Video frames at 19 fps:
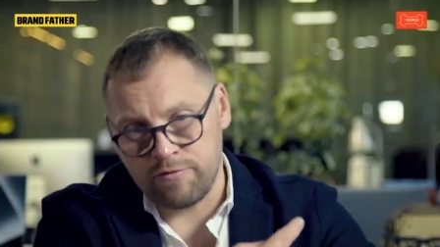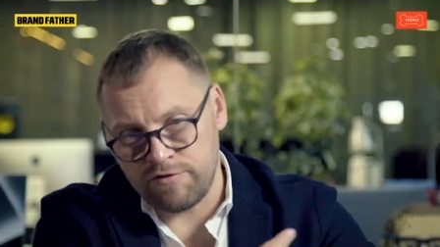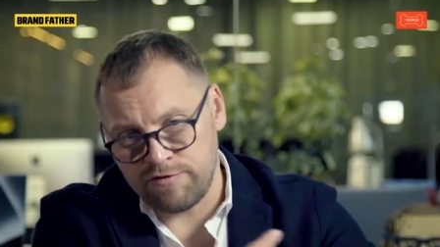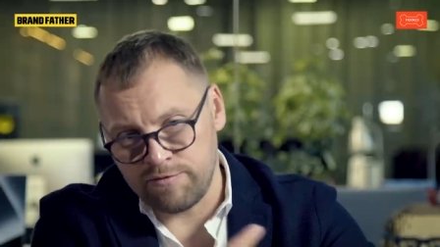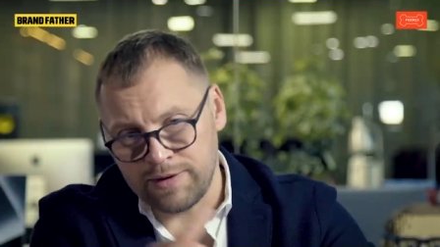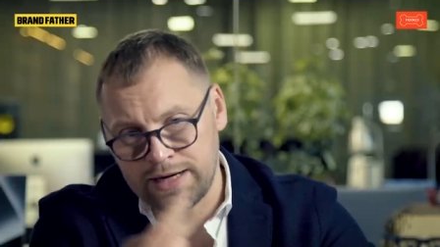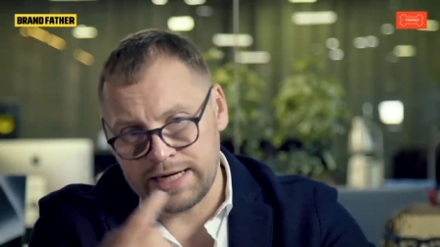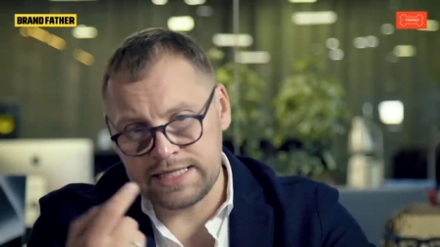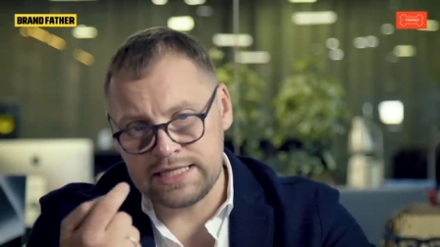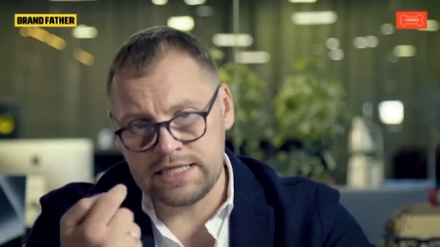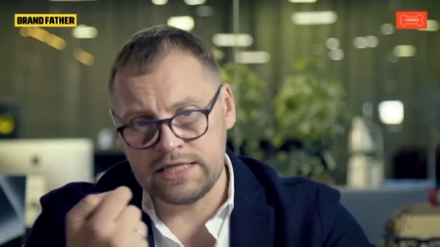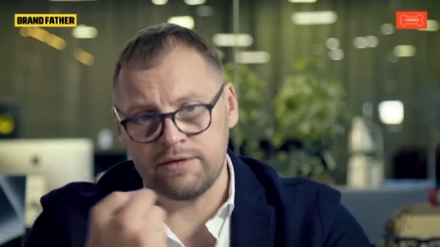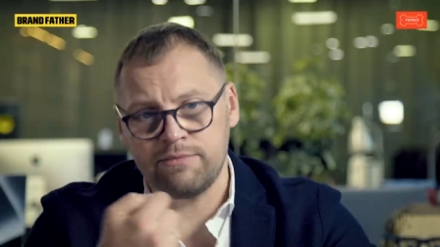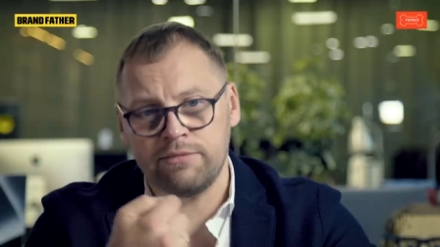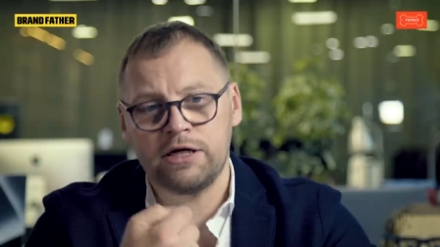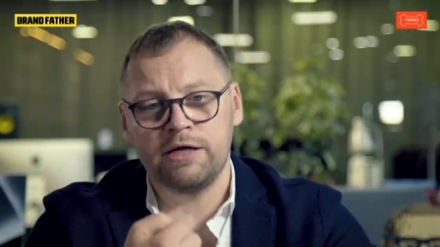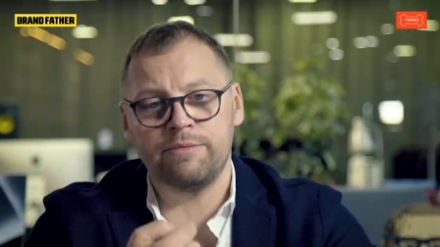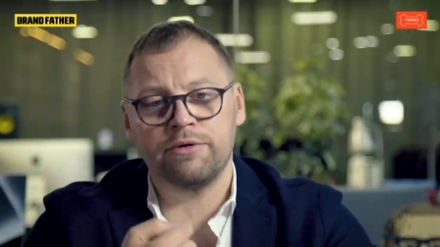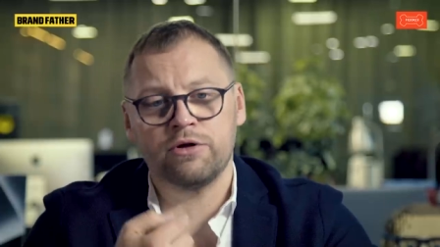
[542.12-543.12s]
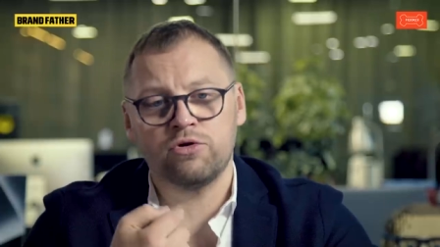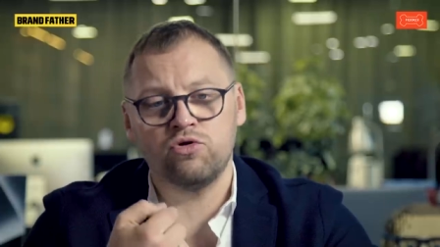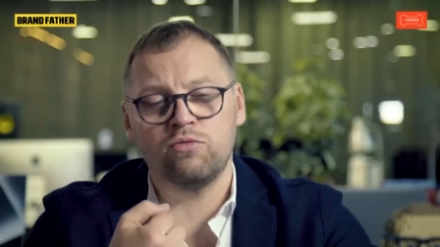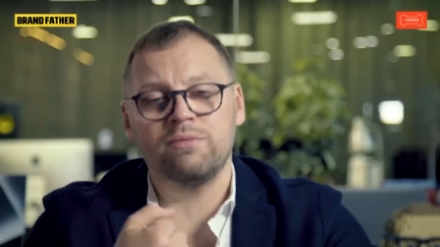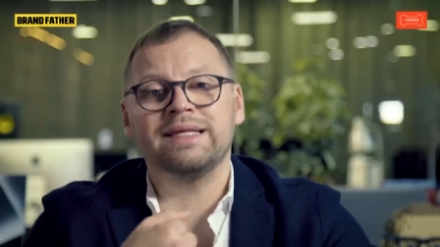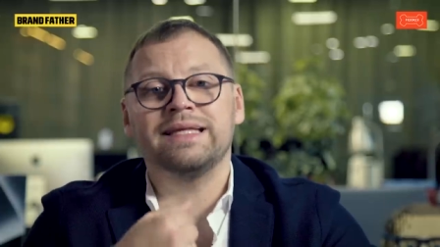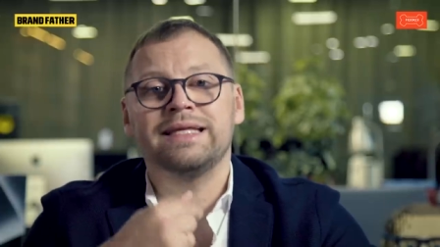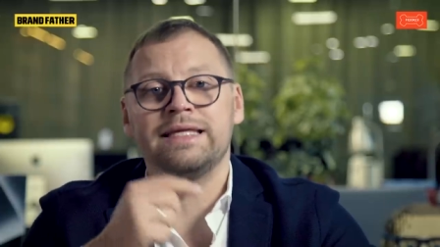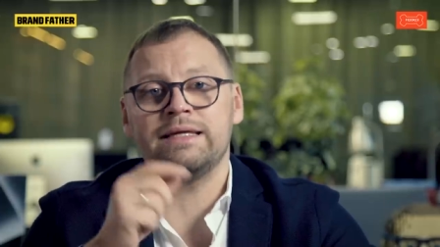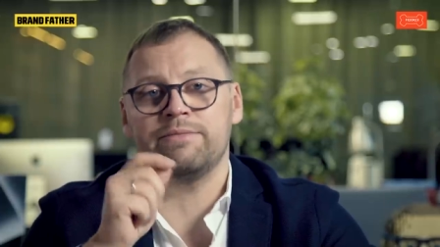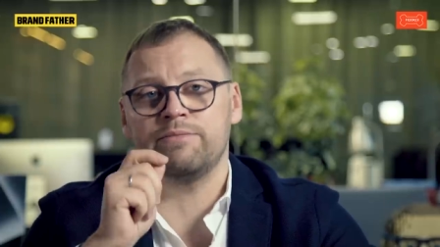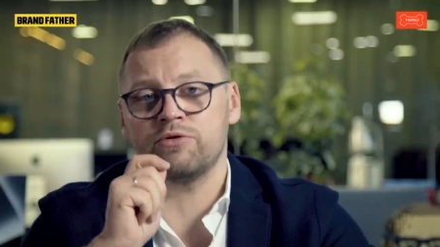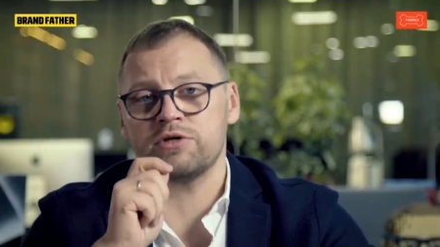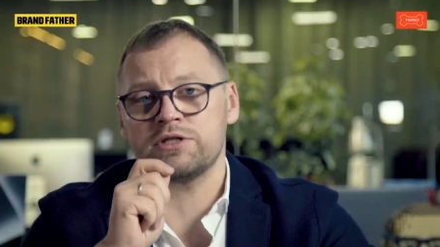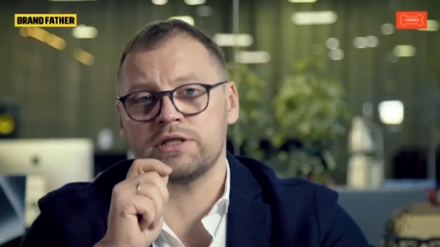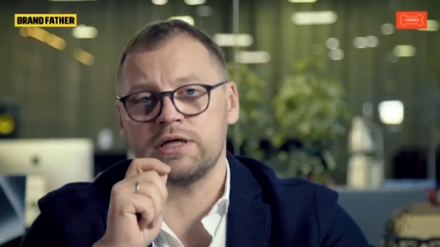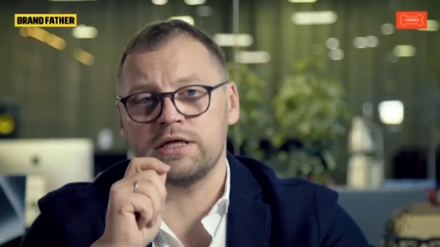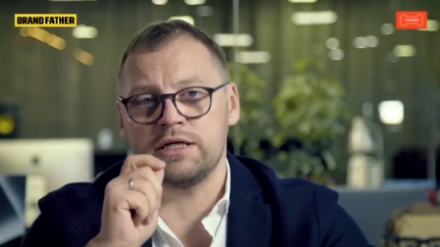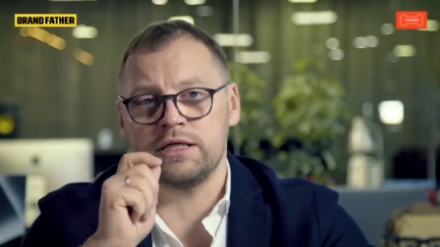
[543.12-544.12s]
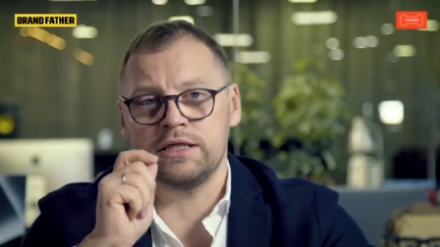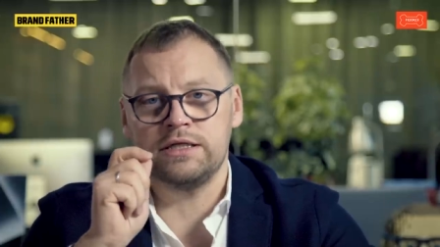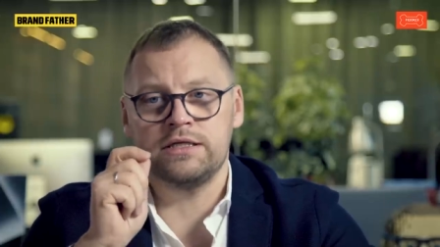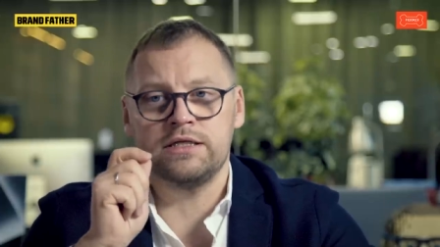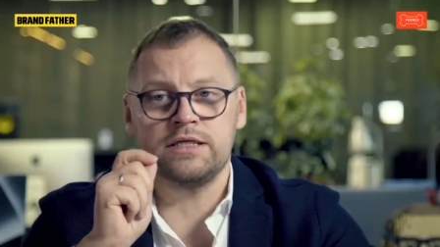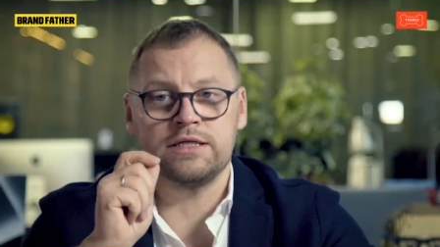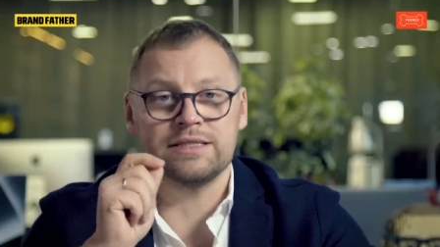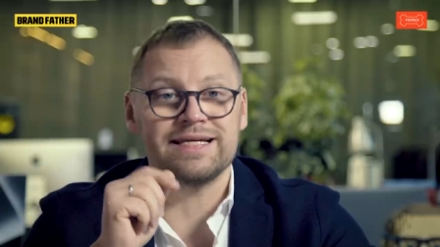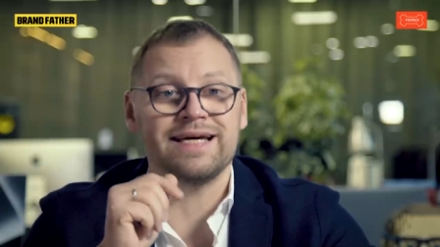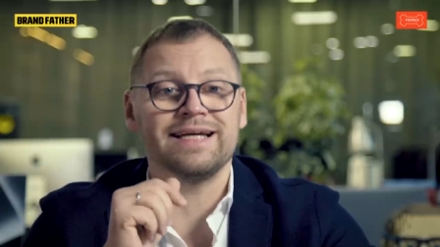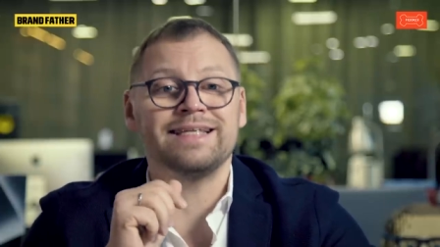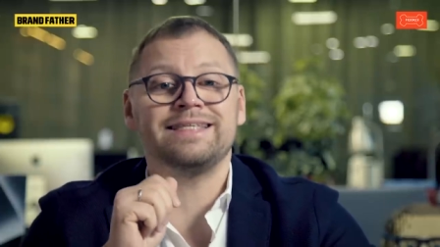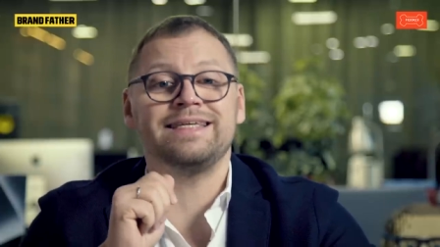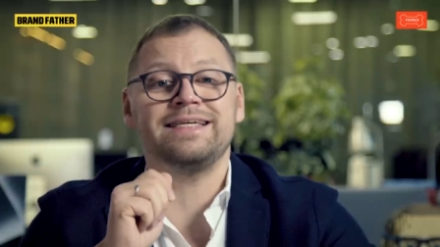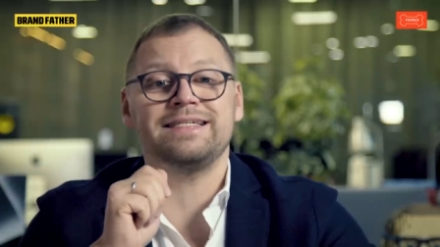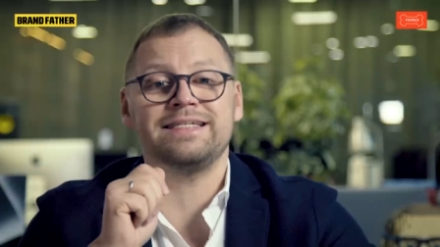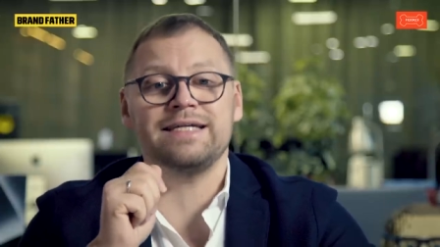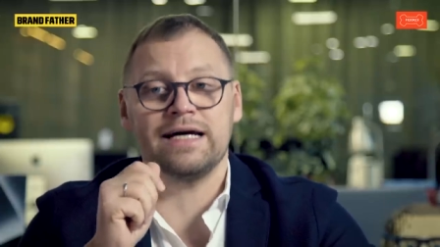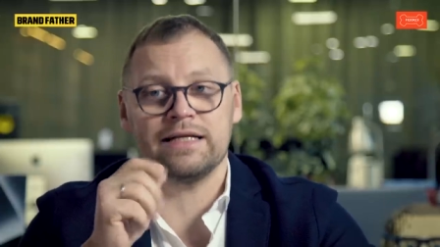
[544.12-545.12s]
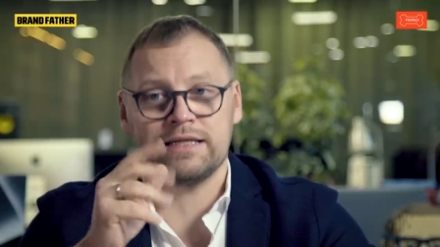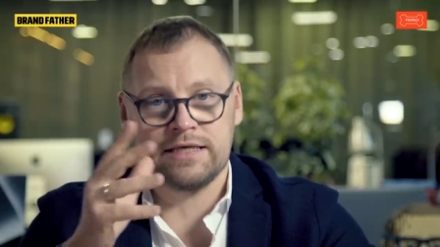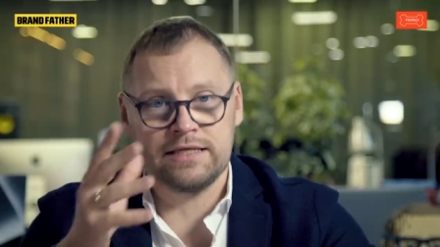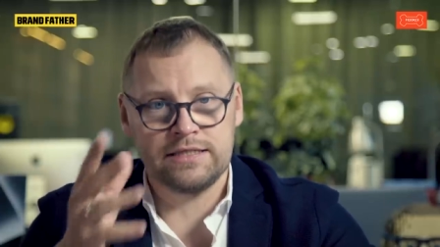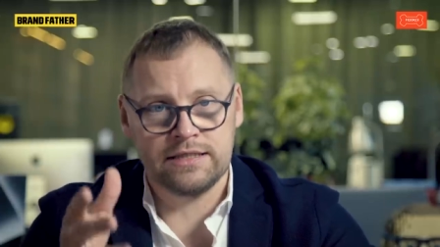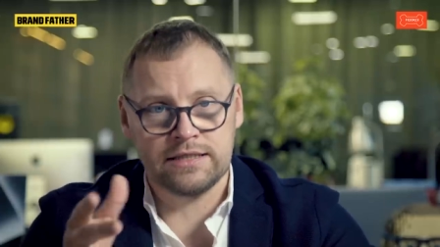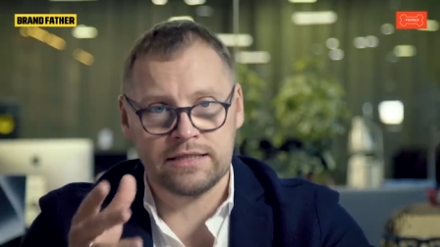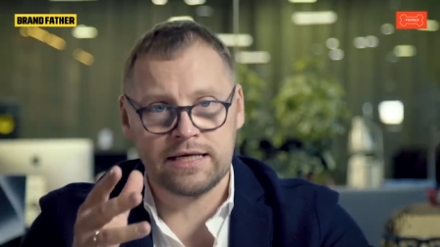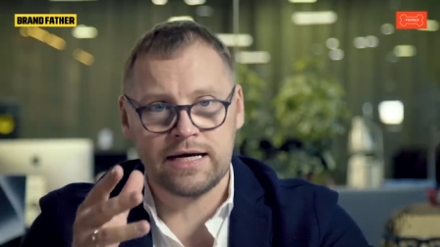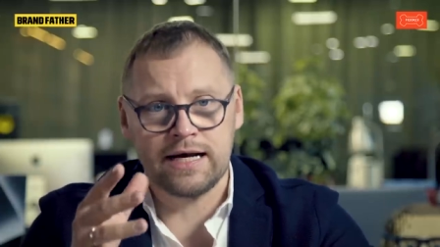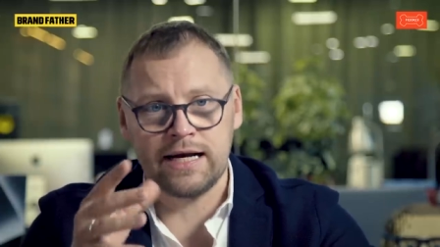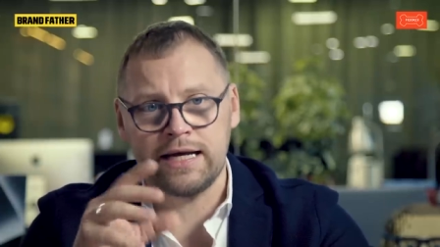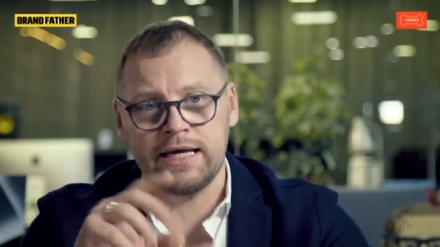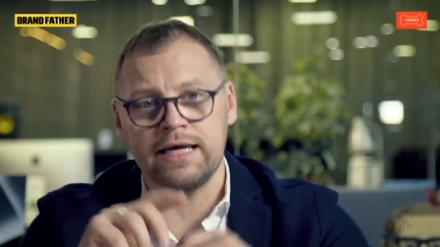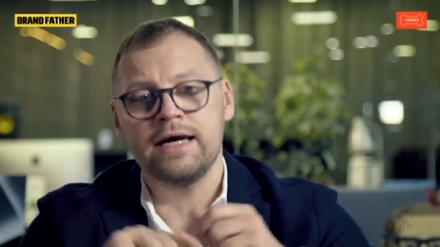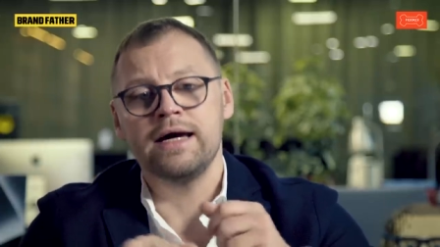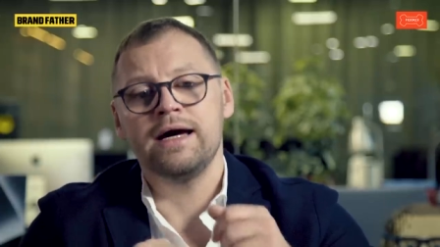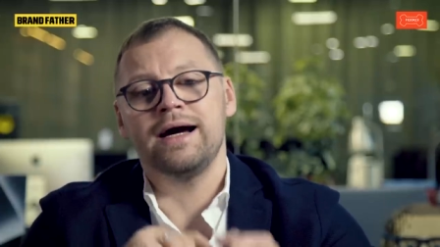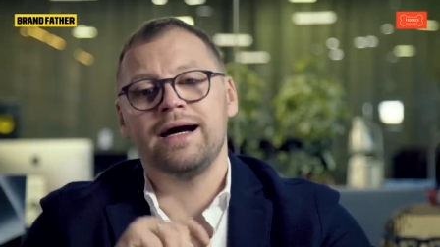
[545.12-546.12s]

В магазине были придуманы не просто единицы, а десятки деталей,